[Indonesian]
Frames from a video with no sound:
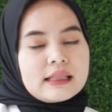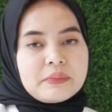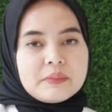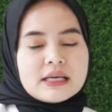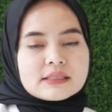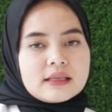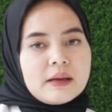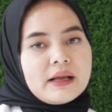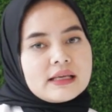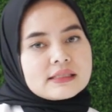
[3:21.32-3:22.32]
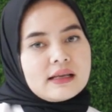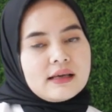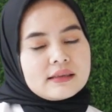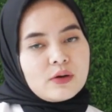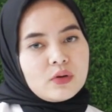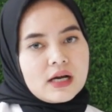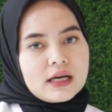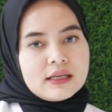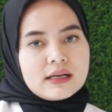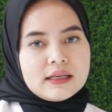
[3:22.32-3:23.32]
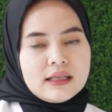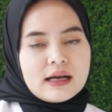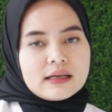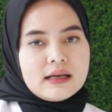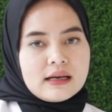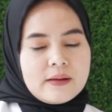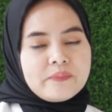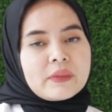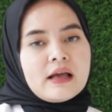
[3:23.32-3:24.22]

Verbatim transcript: Tapi biasanya yang paling sering kita gunakan di klinik adalah